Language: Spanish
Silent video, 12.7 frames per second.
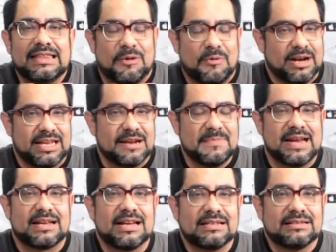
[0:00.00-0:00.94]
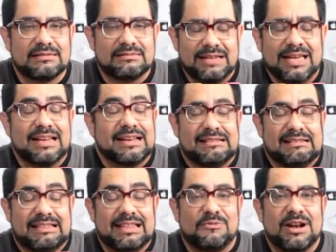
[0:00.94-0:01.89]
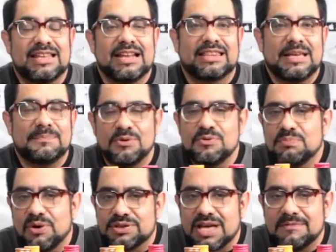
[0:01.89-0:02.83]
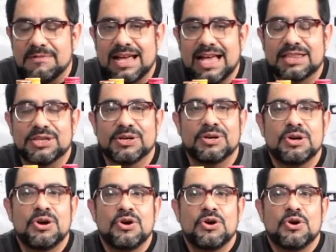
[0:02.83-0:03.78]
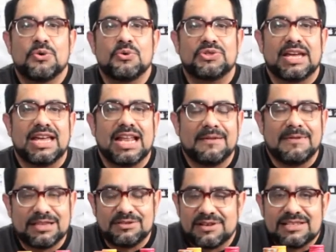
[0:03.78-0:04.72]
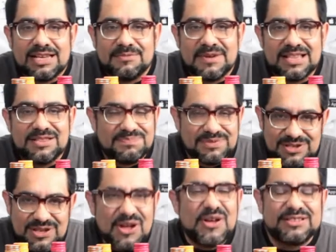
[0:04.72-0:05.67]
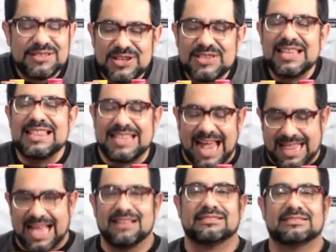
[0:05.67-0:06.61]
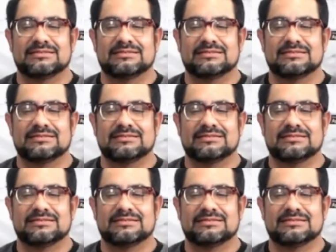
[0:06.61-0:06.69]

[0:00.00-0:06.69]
De cualquier marca. De, cualquier tipo. Un vodka barato. Un tequila barato que sea bueno. Pues no, estos son de entrada.